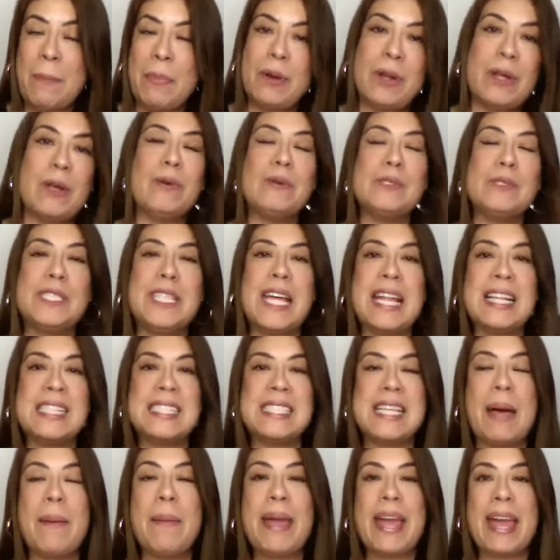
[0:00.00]
porque usted
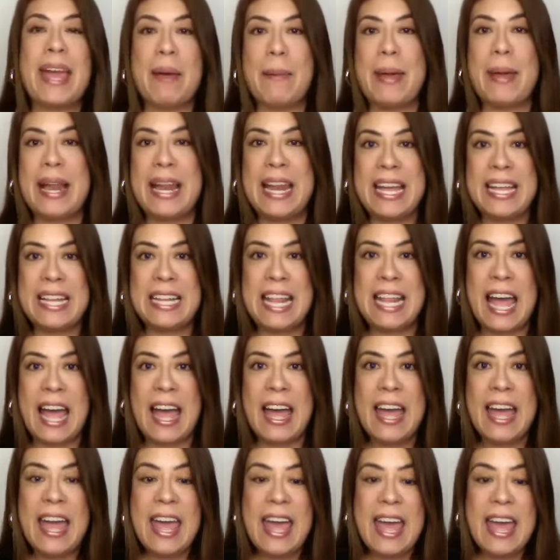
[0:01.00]
sabe que Belinda